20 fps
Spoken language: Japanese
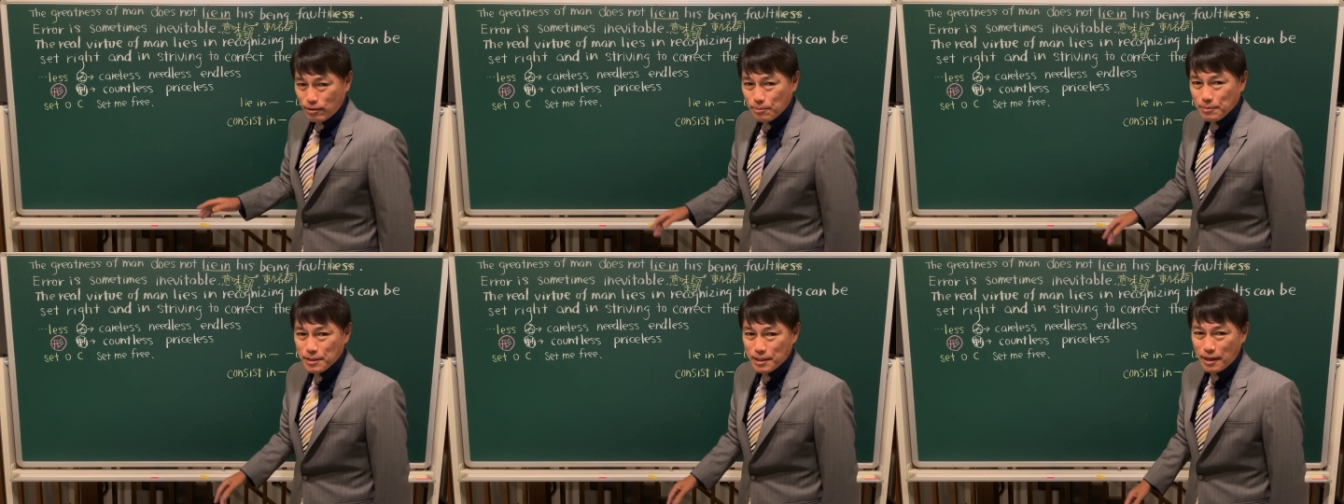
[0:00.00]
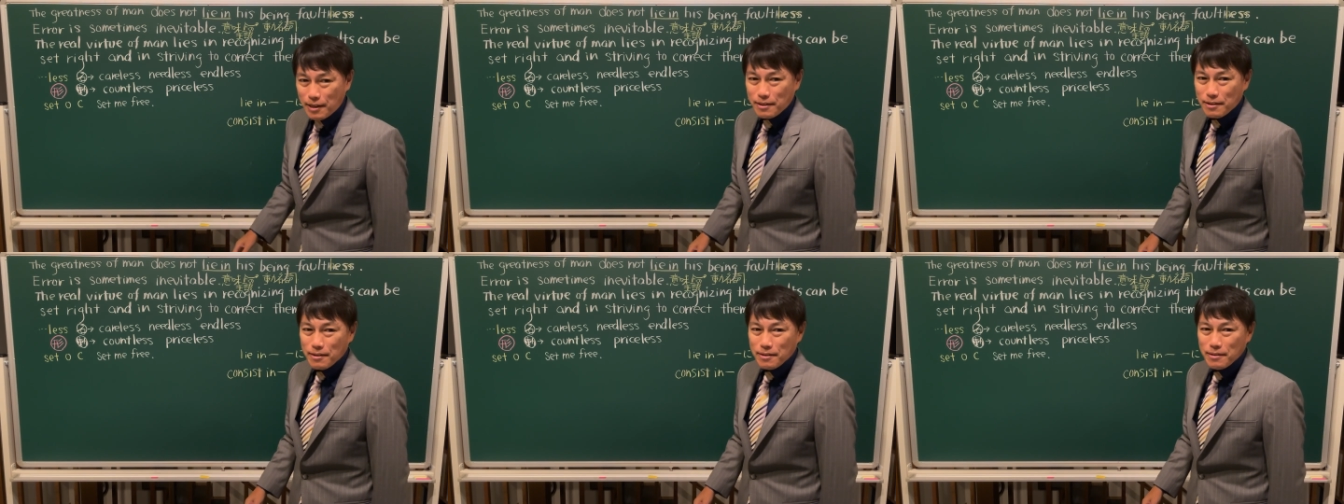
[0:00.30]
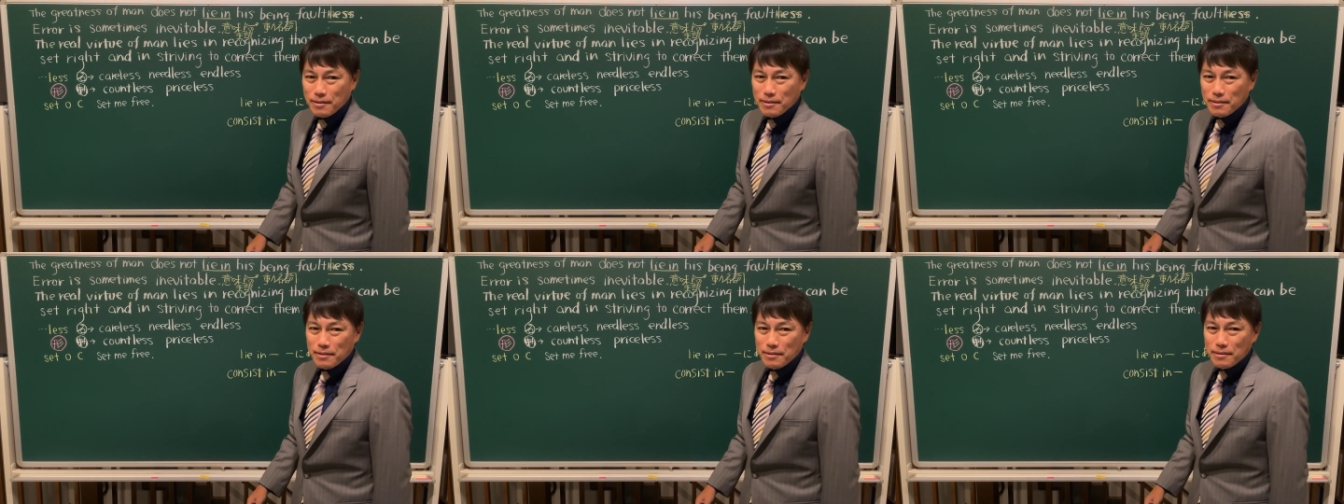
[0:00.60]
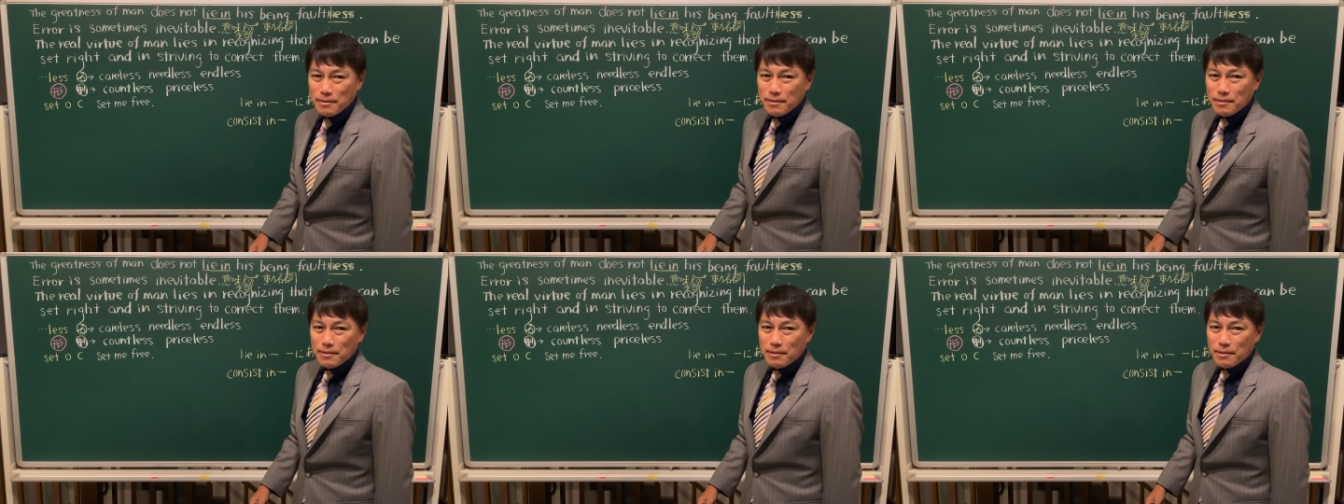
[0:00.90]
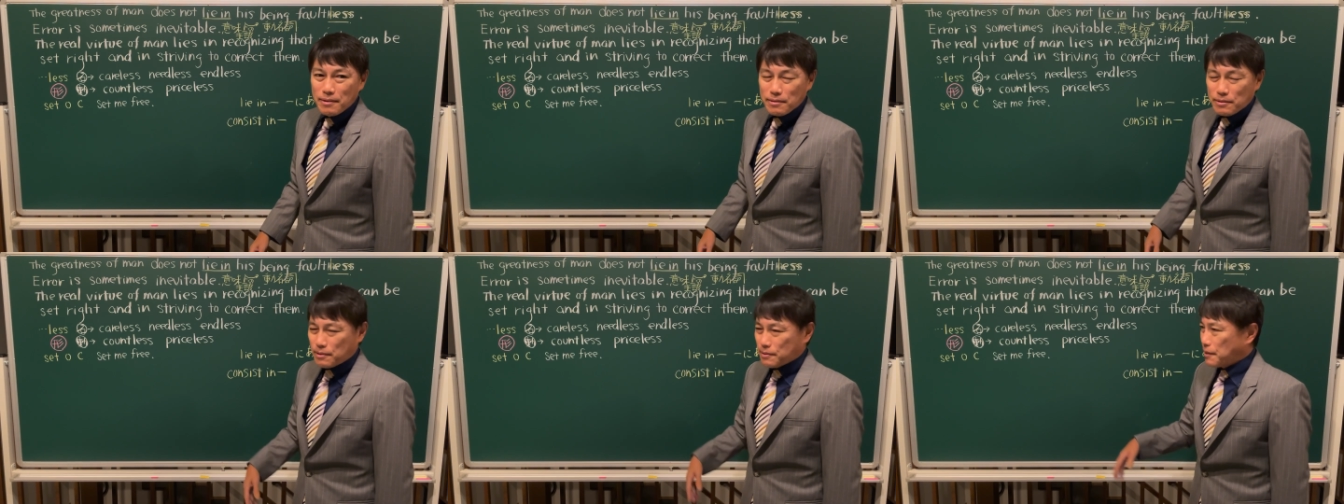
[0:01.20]
のみたいな。
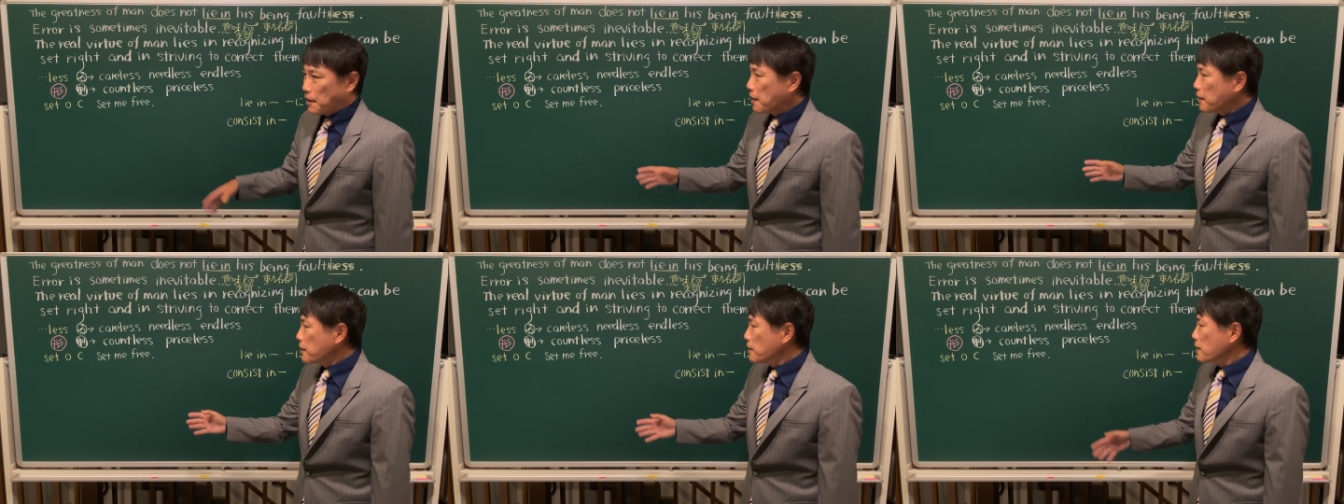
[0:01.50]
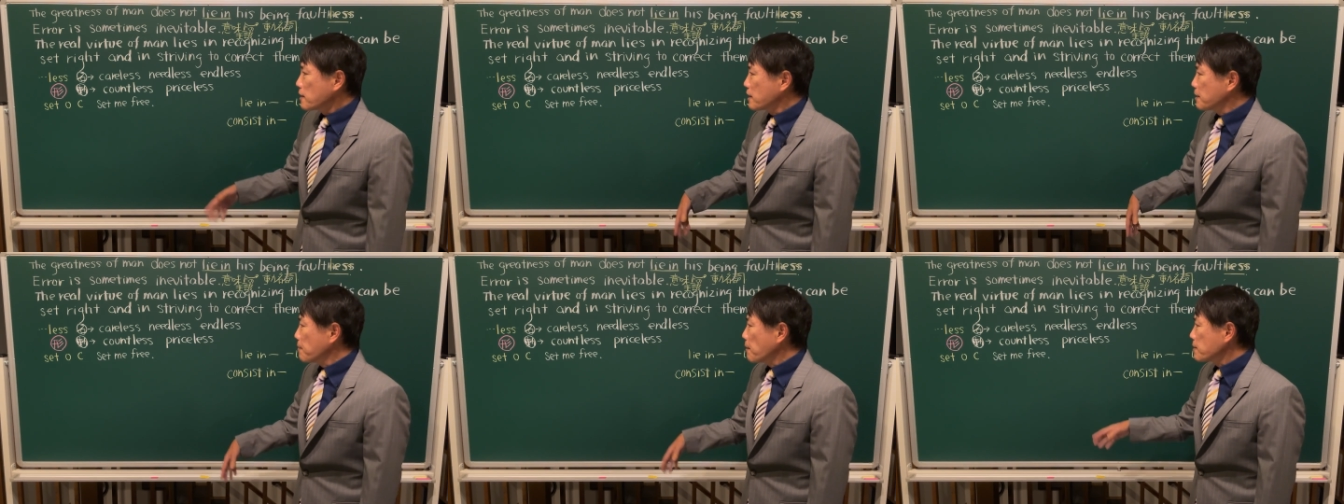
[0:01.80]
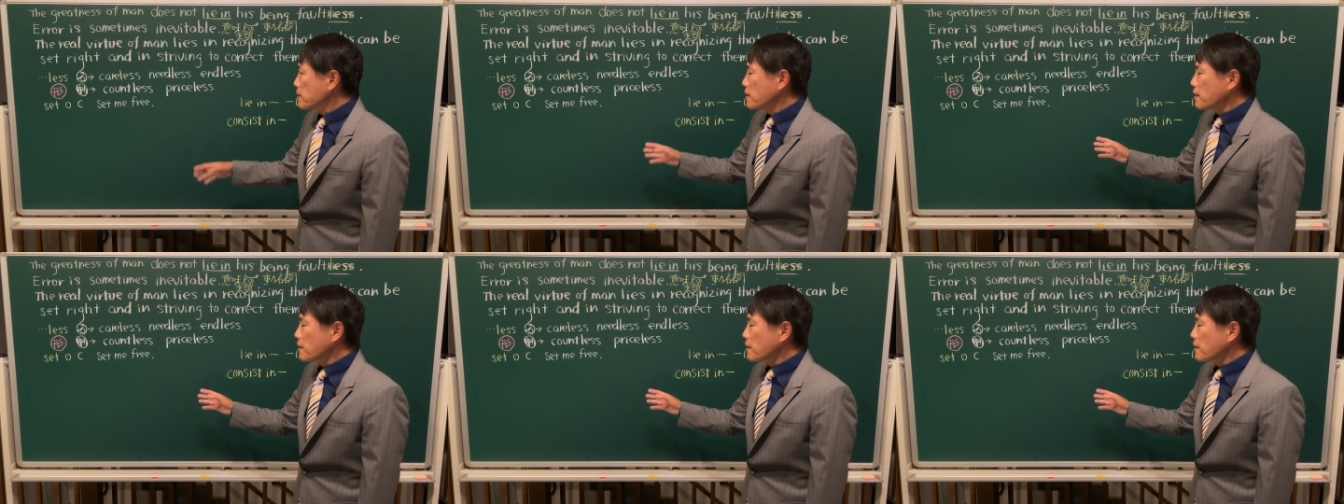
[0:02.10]
定価が決まっ